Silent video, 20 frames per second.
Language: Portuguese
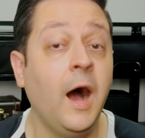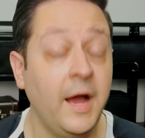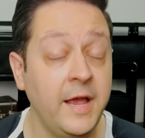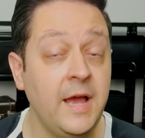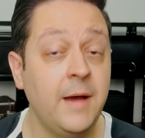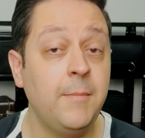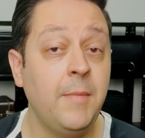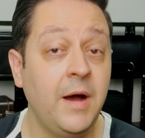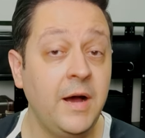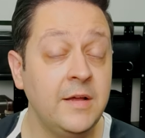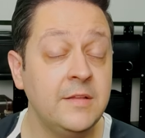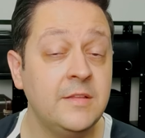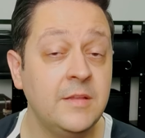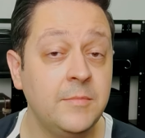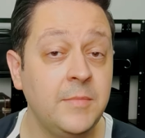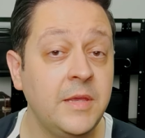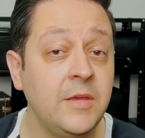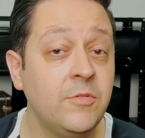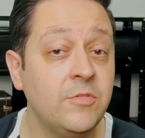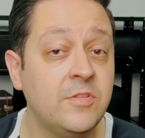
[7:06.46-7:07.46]
A Yamaha
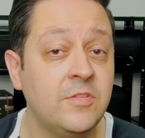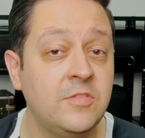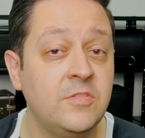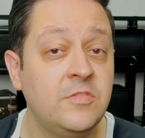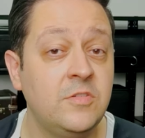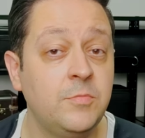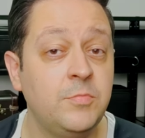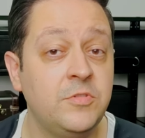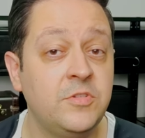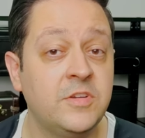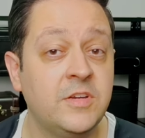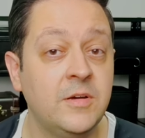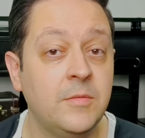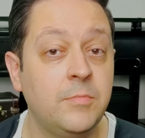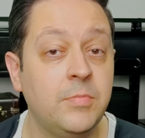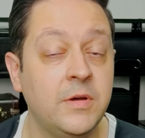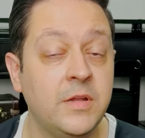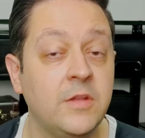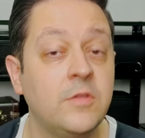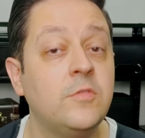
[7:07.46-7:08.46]
também usa esse tipo de
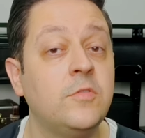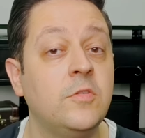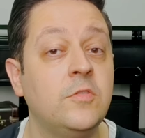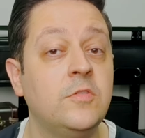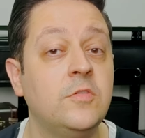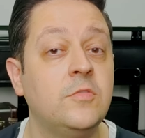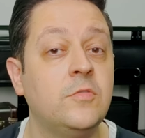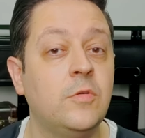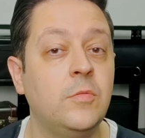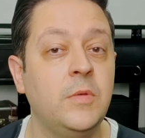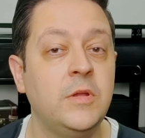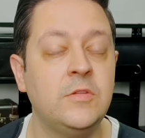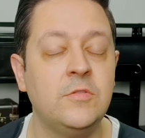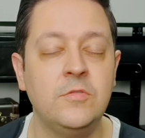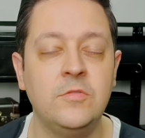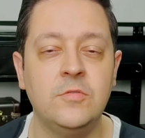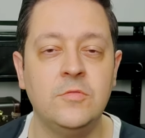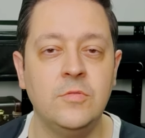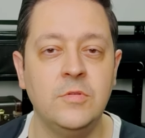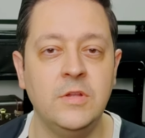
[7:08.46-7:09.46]
campanha nos seus instrumentos
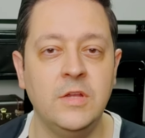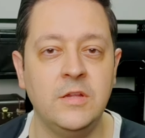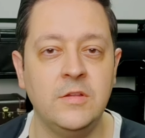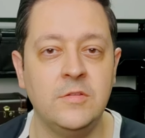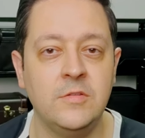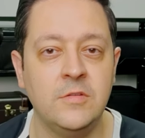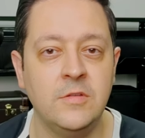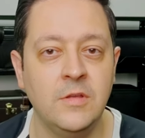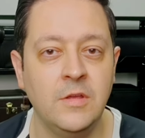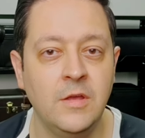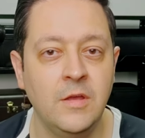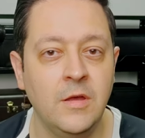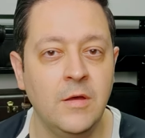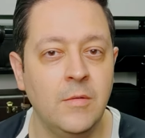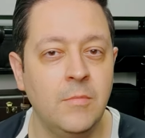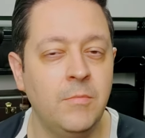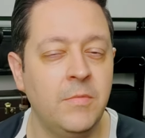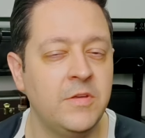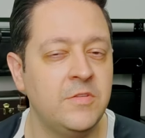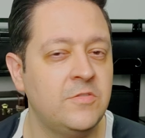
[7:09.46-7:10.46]
estudantes,
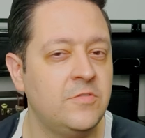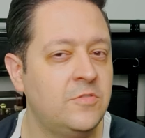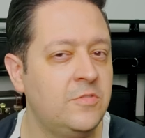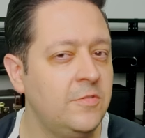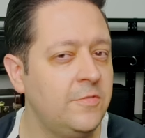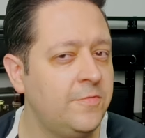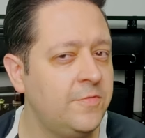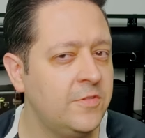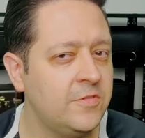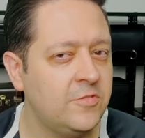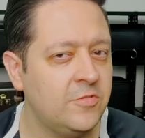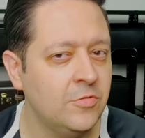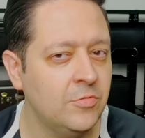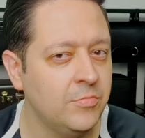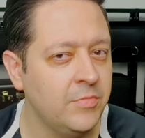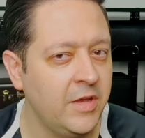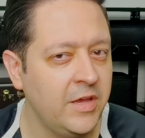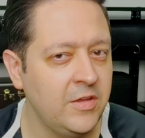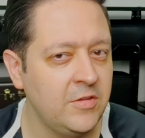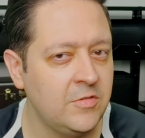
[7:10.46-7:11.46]
mas
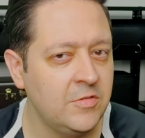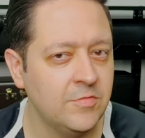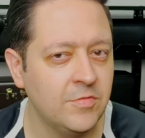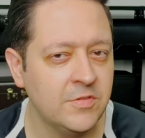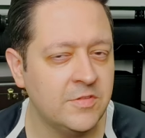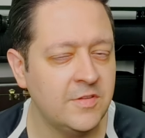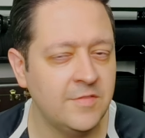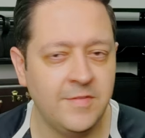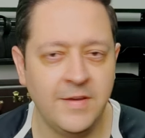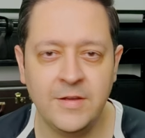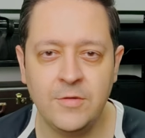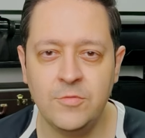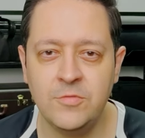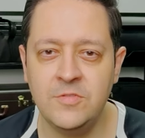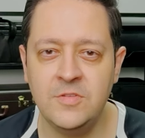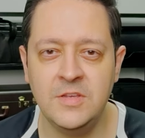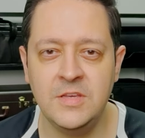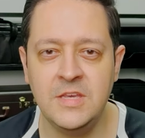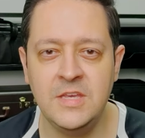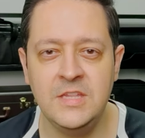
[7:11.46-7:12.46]
dificilmente você vai
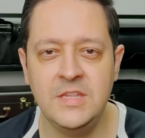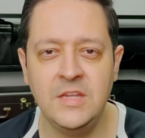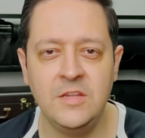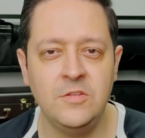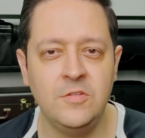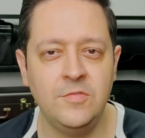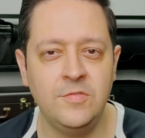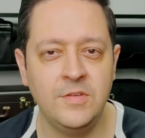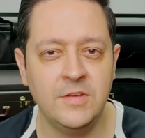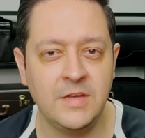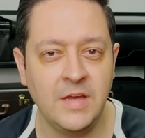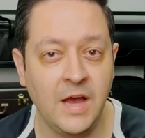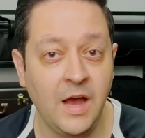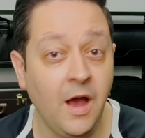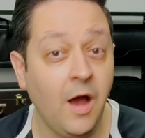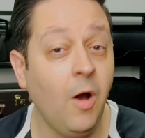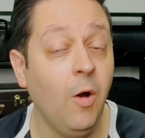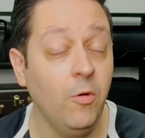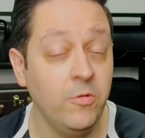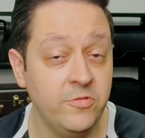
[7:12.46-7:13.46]
conseguir
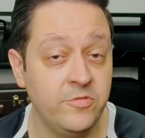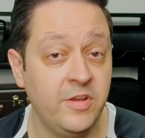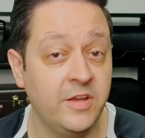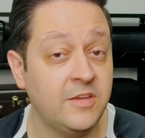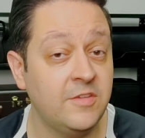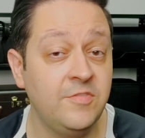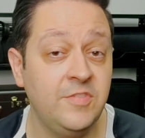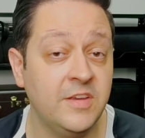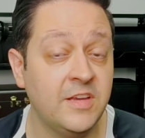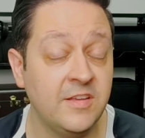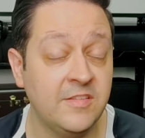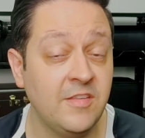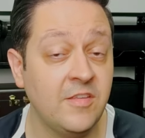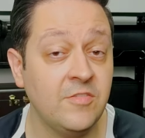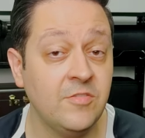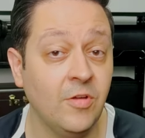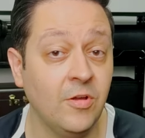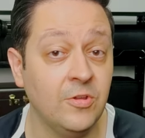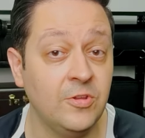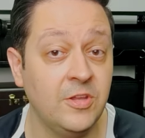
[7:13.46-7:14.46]
identificar onde é que fica essa
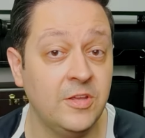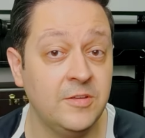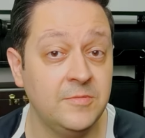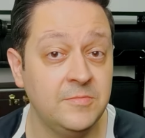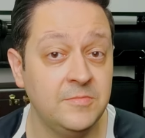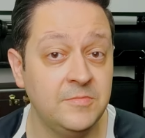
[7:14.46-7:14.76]
solda.